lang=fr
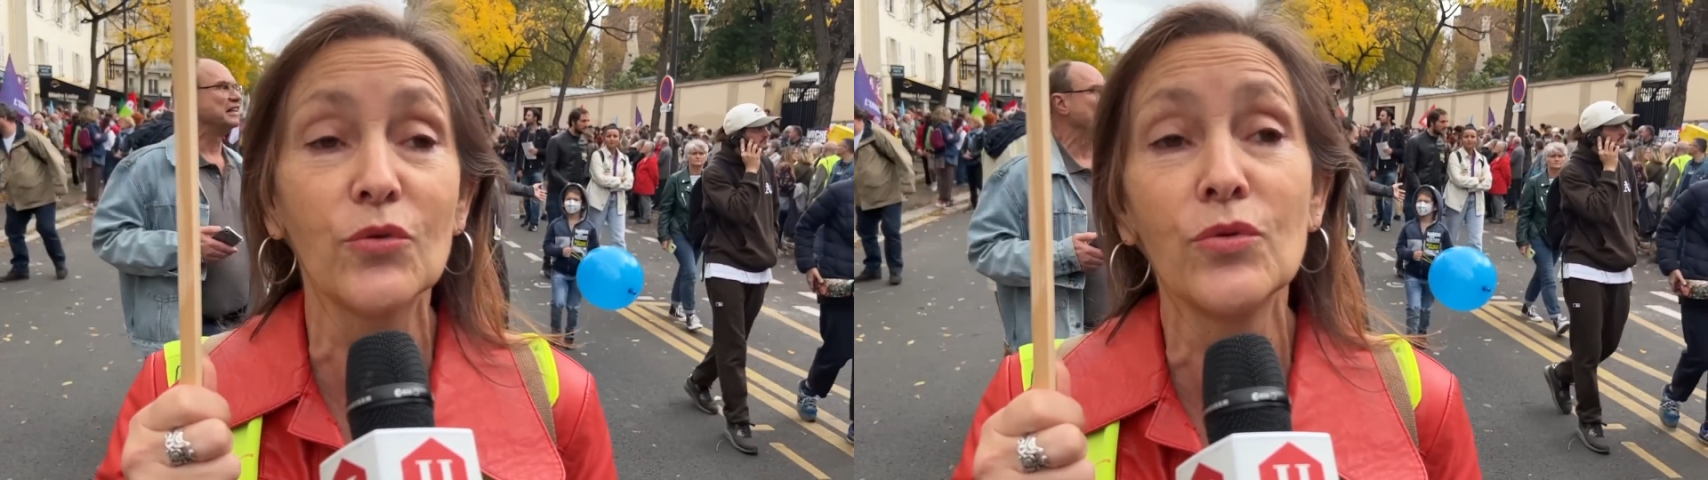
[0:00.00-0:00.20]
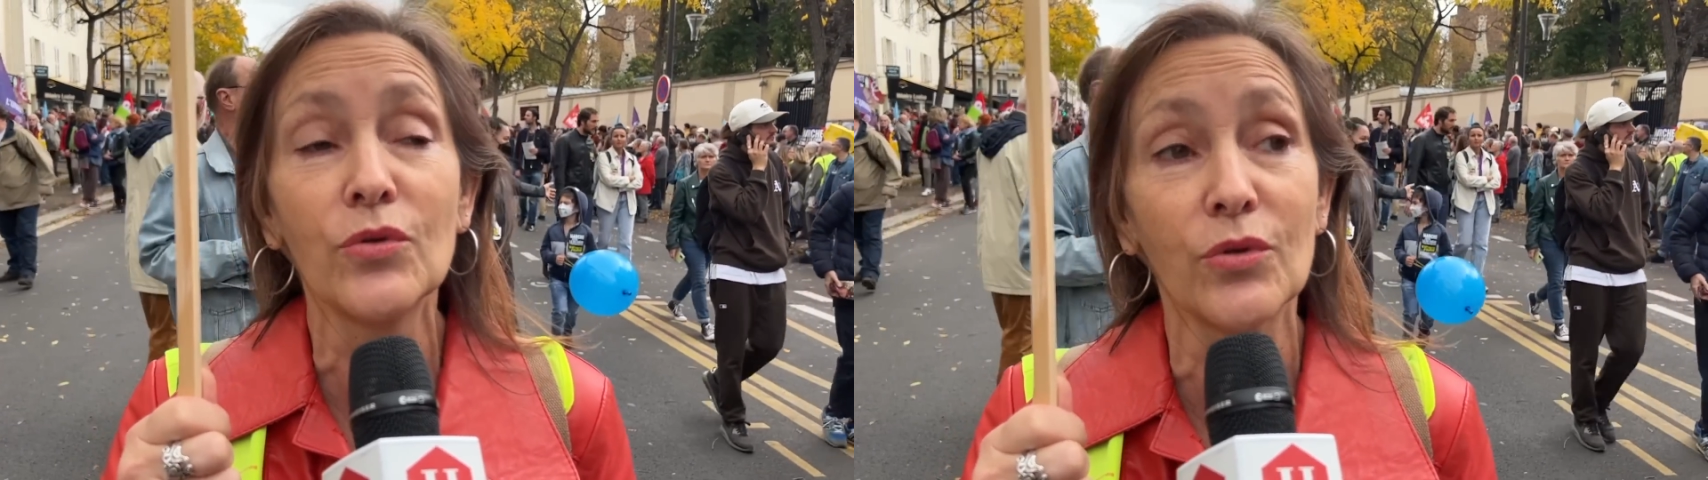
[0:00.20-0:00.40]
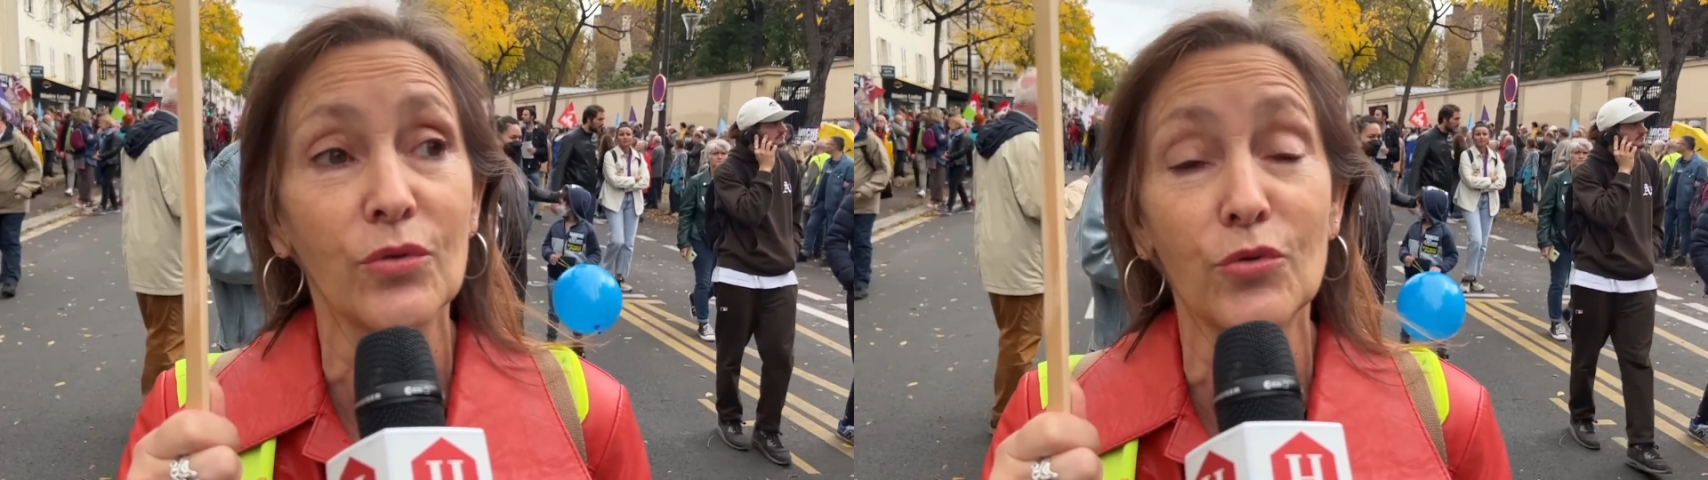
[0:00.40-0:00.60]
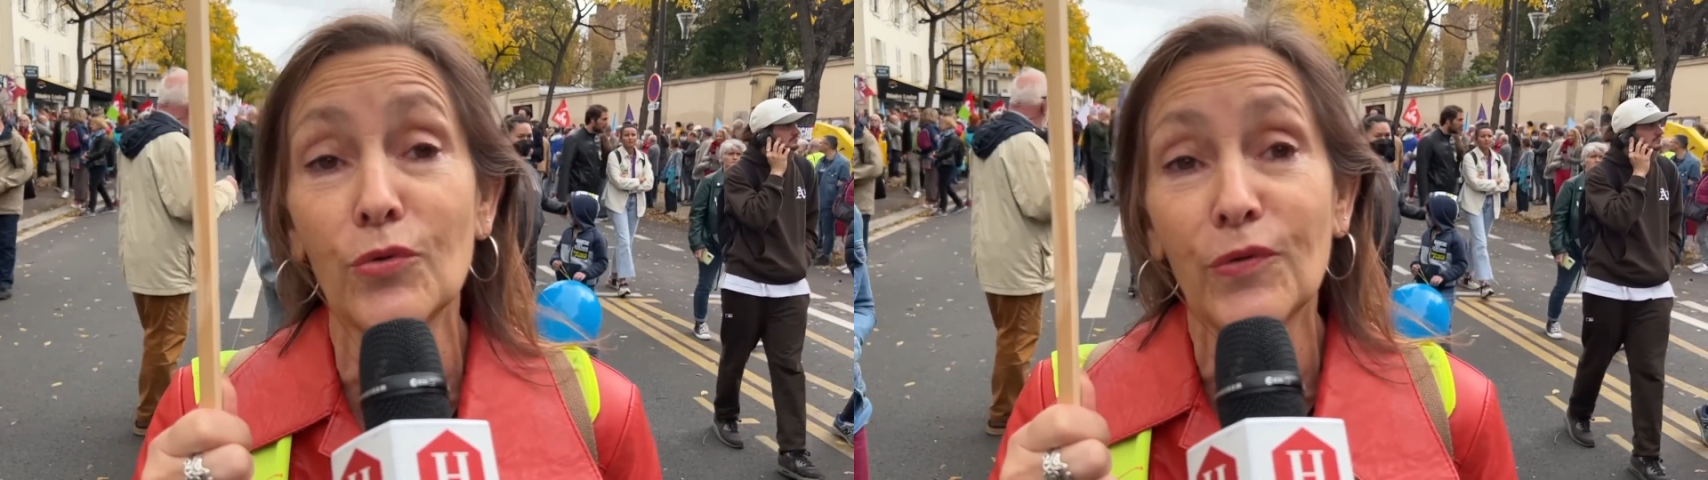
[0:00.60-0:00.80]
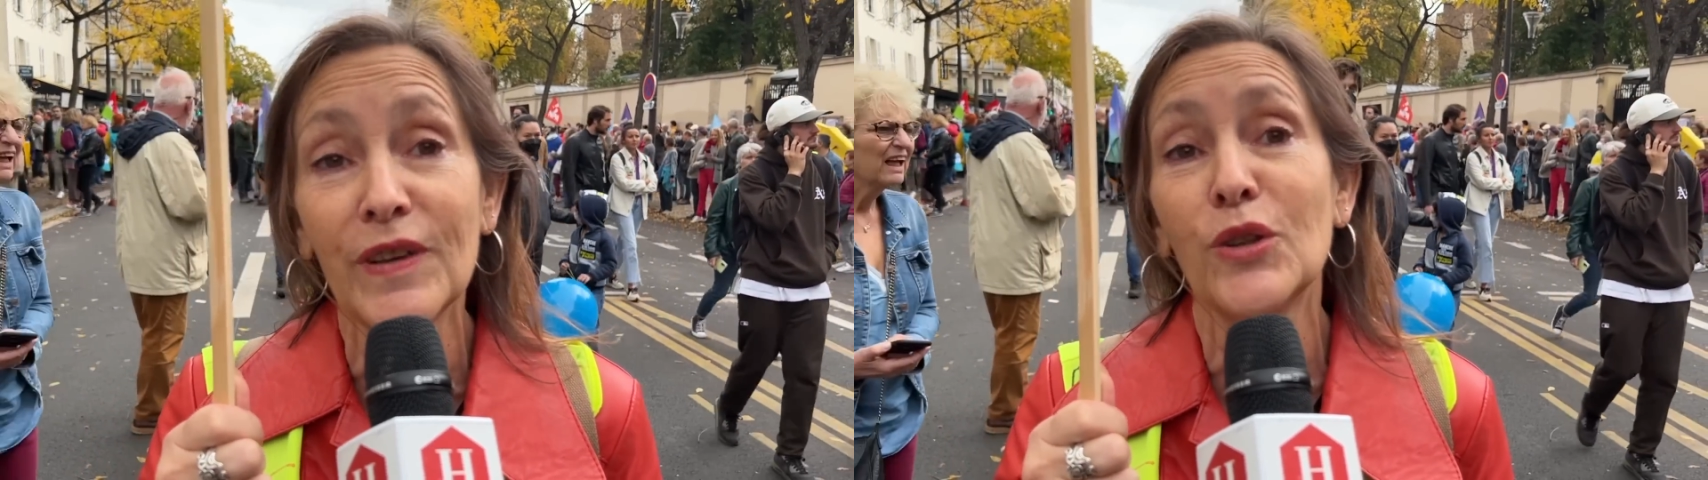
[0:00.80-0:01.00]

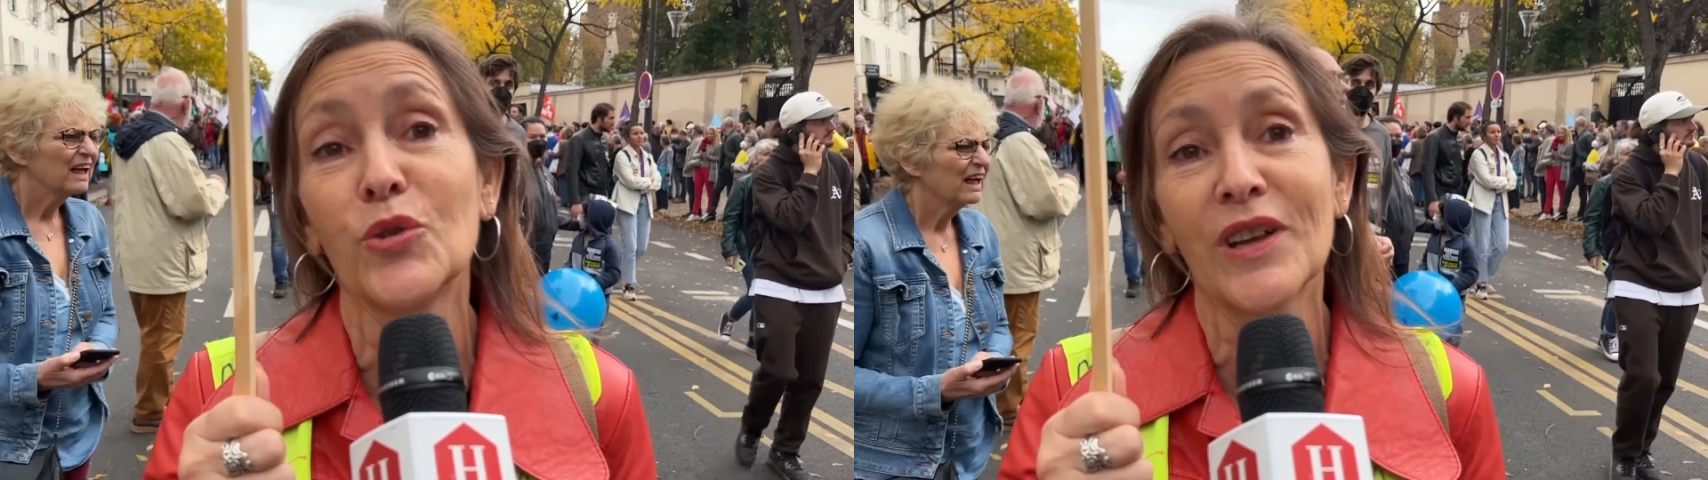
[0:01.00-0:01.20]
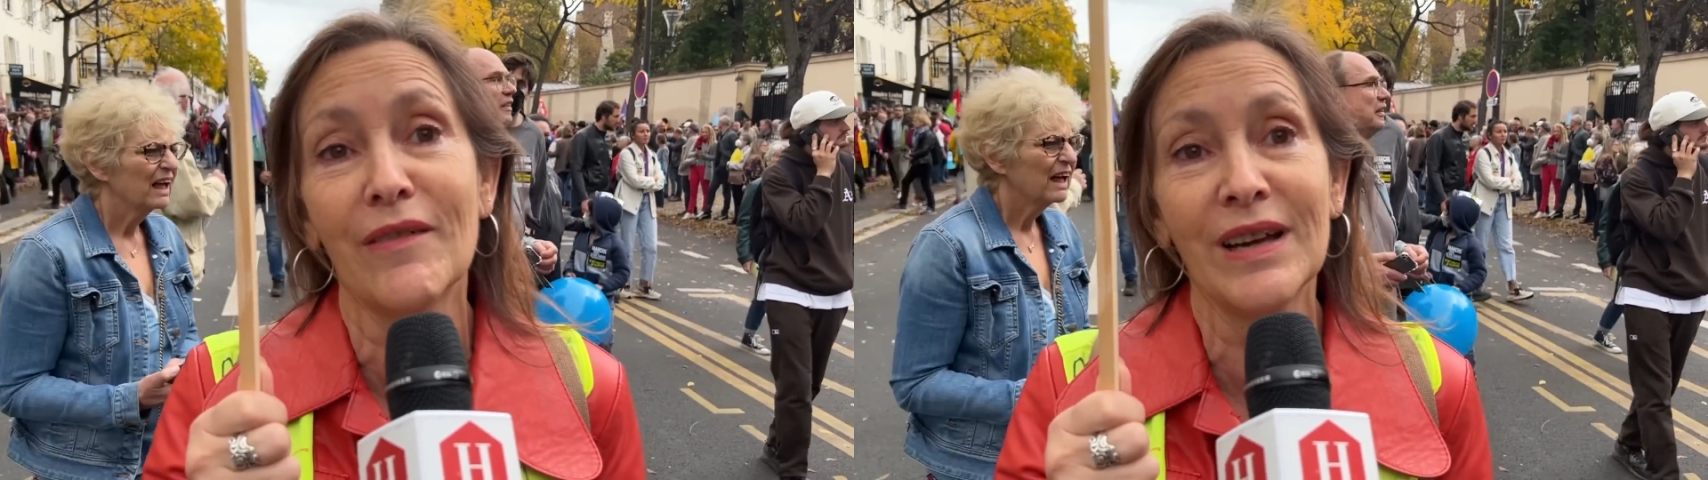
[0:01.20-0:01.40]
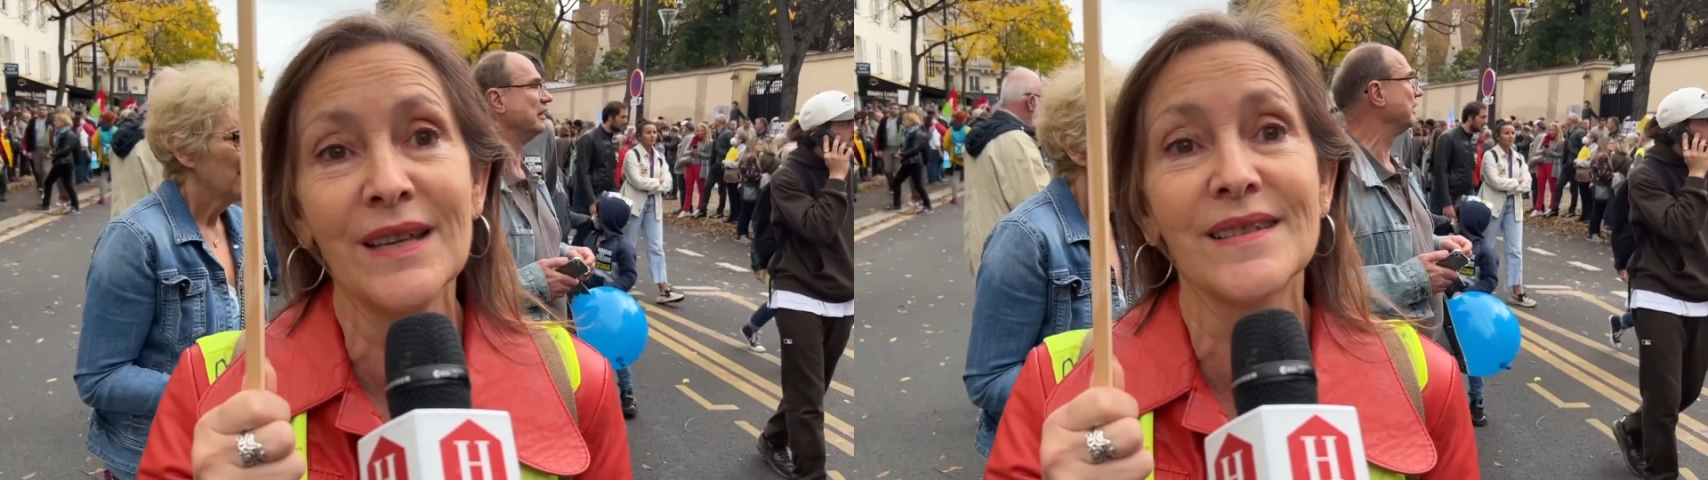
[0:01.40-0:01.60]
d'une vie de travail,